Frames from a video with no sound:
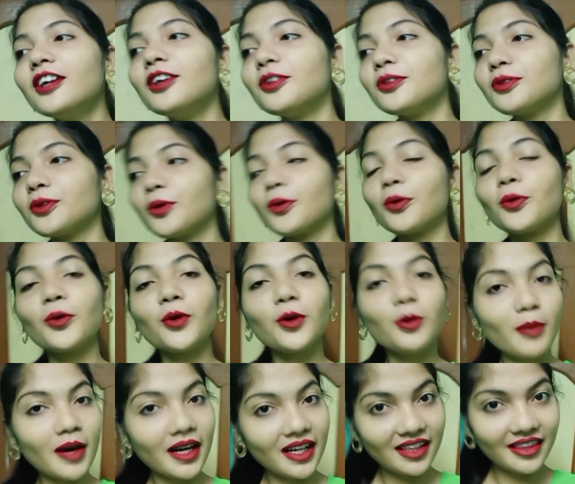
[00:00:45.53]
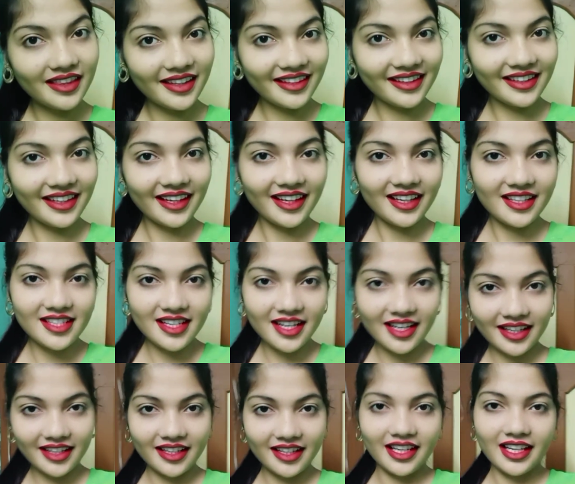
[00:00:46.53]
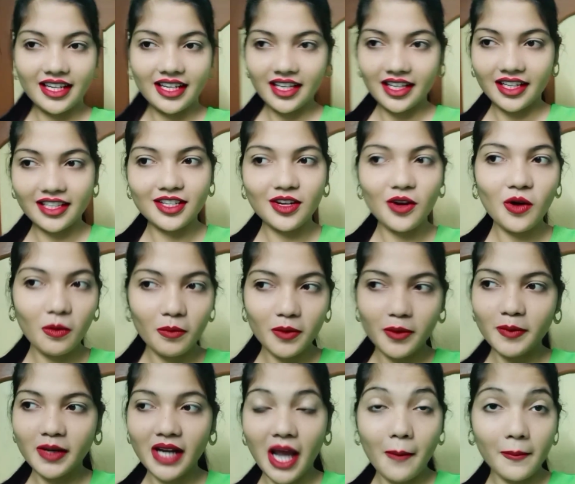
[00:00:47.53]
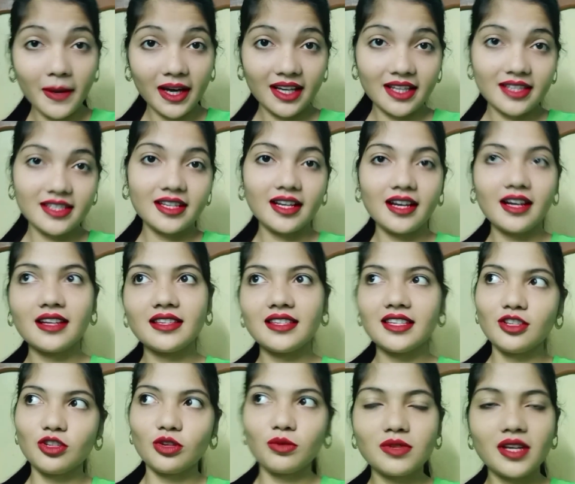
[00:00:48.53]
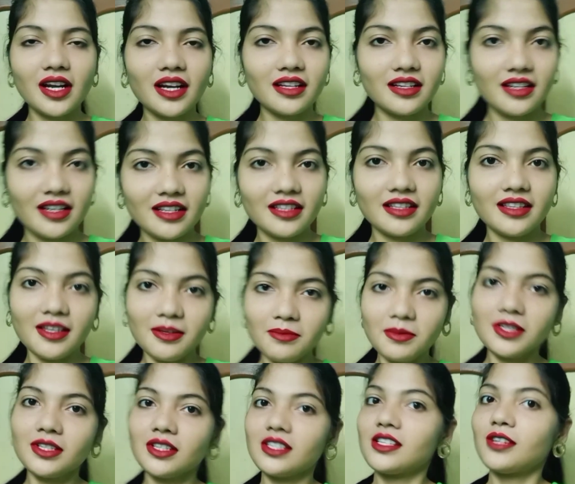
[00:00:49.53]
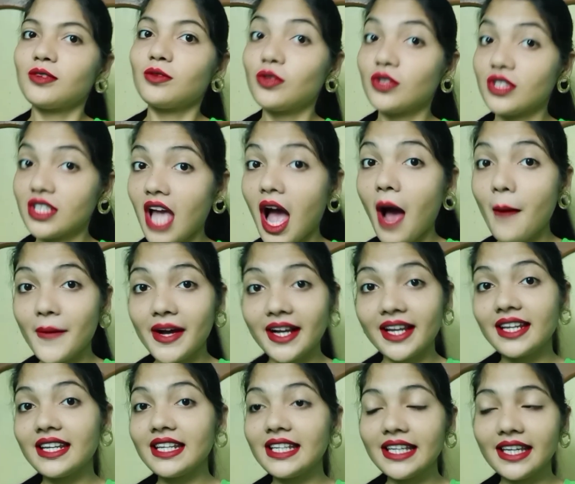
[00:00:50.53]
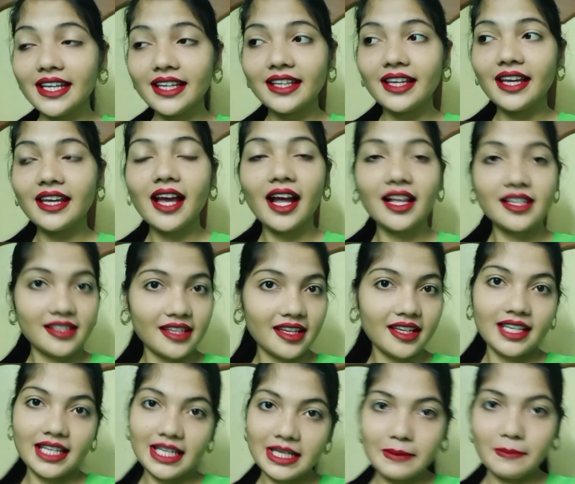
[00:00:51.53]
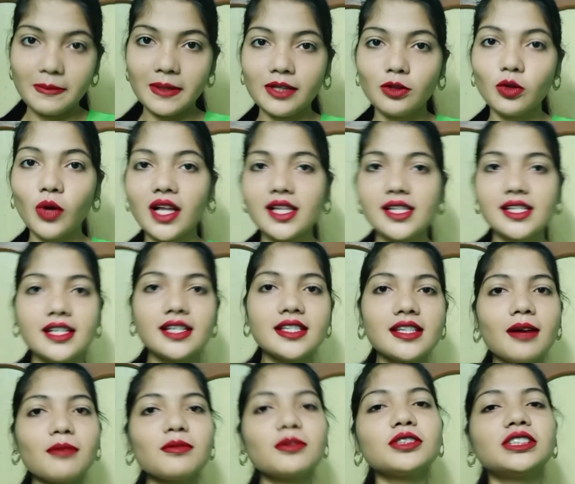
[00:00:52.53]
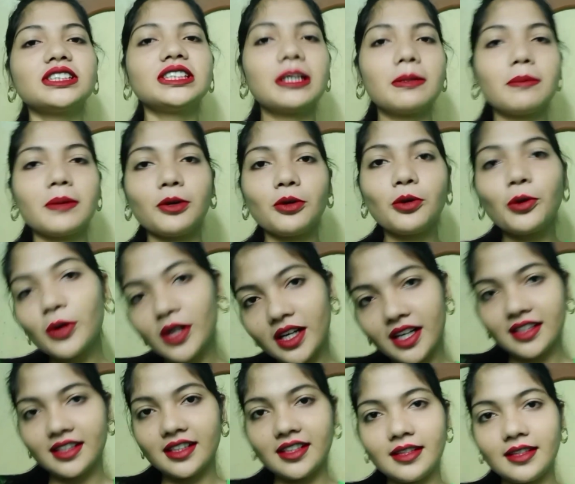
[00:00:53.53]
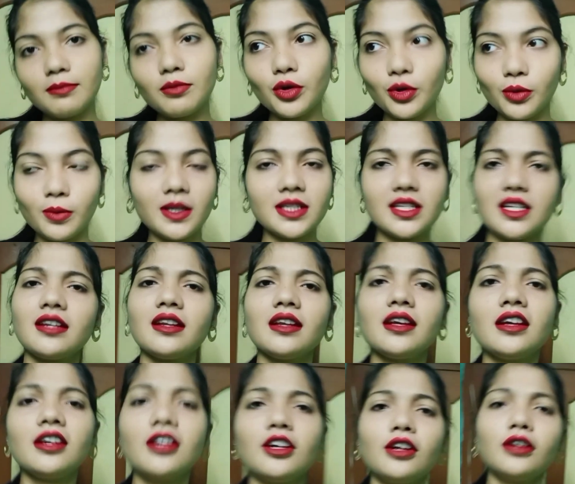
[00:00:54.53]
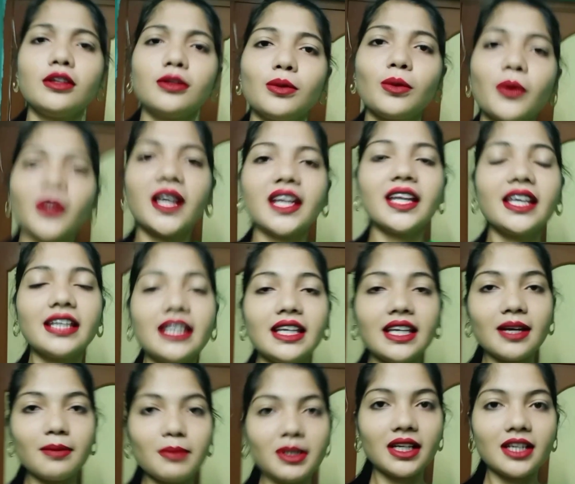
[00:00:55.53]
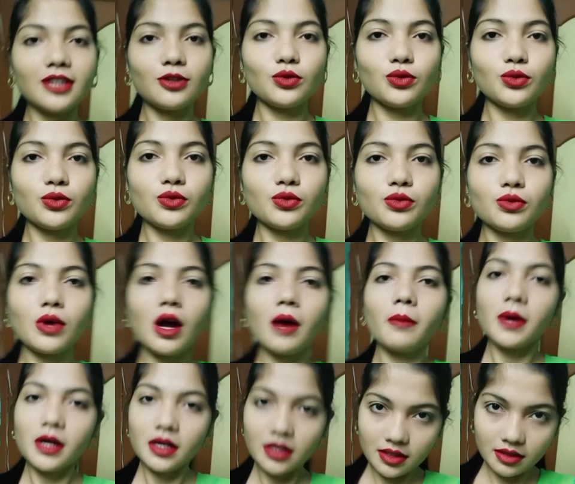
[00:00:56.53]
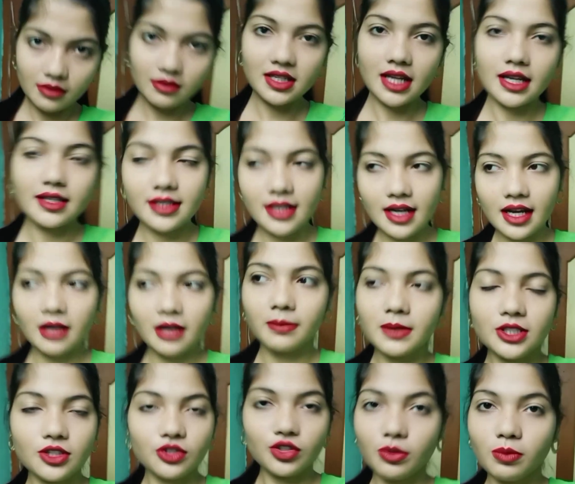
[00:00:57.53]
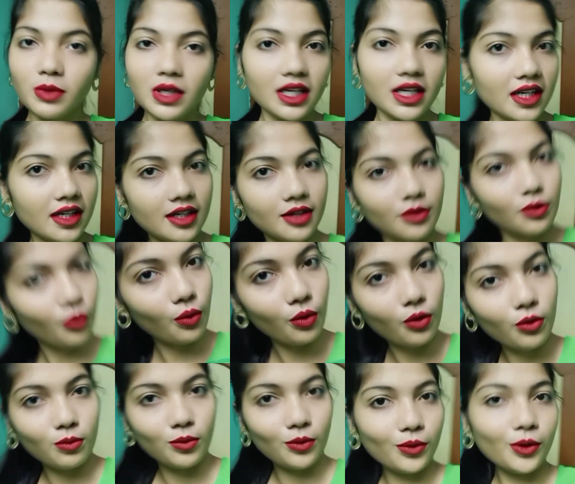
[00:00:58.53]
তো ওর বাড়ির দিক থেকে যা কেনাকাটা হবে মানে আমাকে যা যেসব শাড়ি টাড়ি দেবে সে সেগুলো সে আমাকে নিয়ে গিয়েই আজকে কিনবে তো আজকে যাব হচ্ছে আমরা কলকাতাতে বড় বাজার তো ওখানে গিয়ে আমরা কিছু আমার যা যা লাগবে সেসব কেনাকাটা করব